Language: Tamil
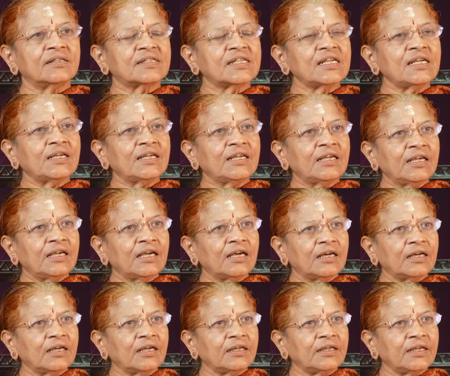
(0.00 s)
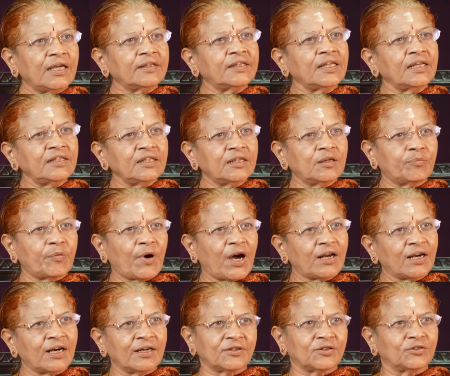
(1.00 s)
சி எது எதுக்கு
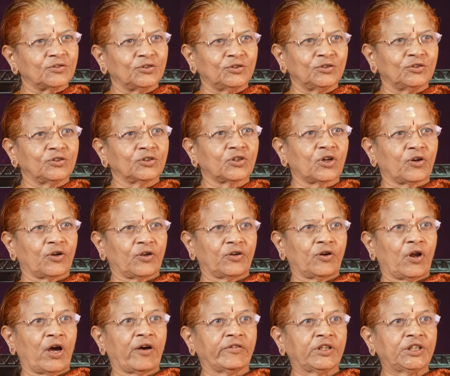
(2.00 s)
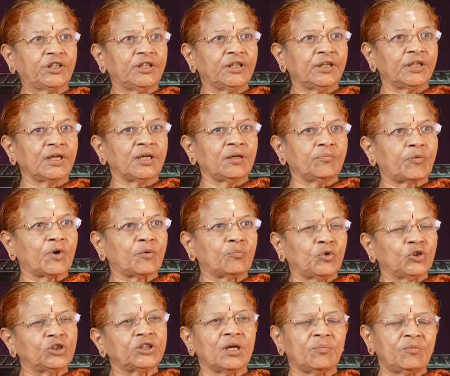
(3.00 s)
பாராட்டணும்னு இருக்குது நான் வந்து இப்போ
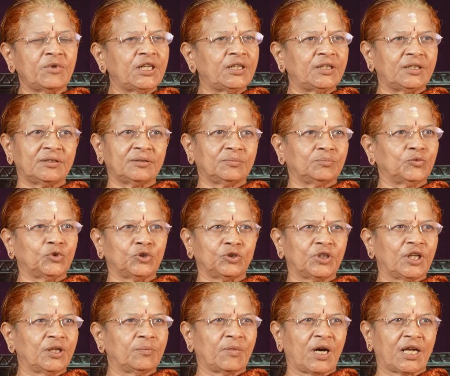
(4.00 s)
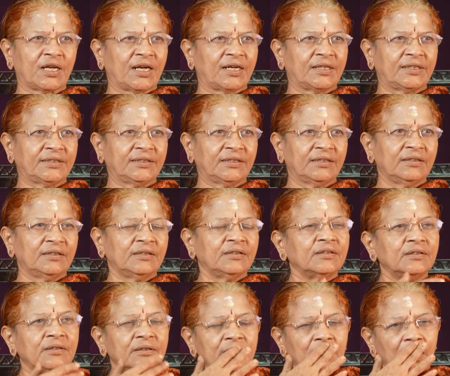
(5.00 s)
முத்தமிழ் முருகன் மாநாடு
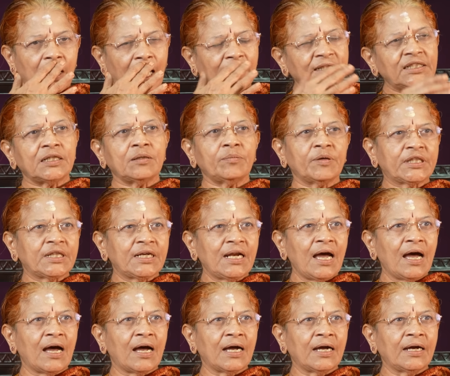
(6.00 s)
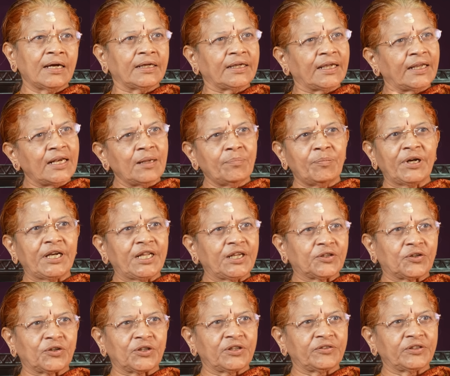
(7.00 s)
அதுக்கு பதிலாக என்ன
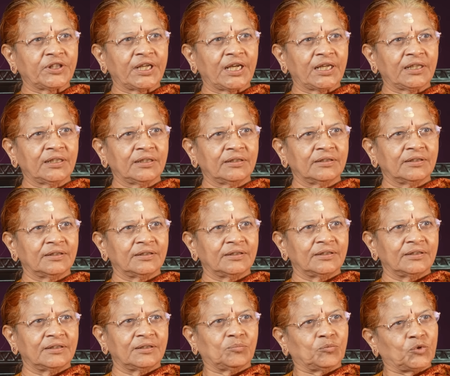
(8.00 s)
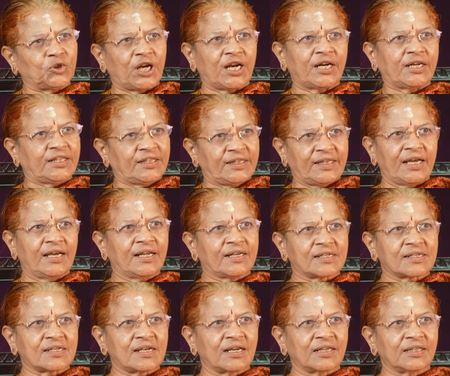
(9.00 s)
பண்ணியிருக்கணும் அவங்க முன்னாடி இதே
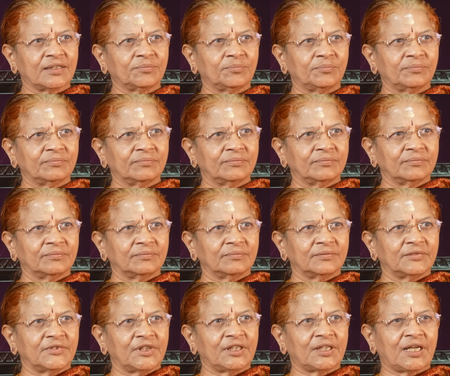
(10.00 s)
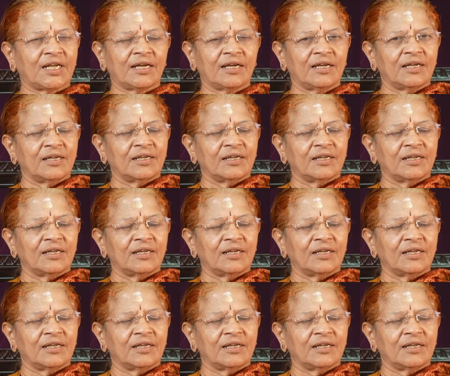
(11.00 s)
அரசாங்கம் இதில்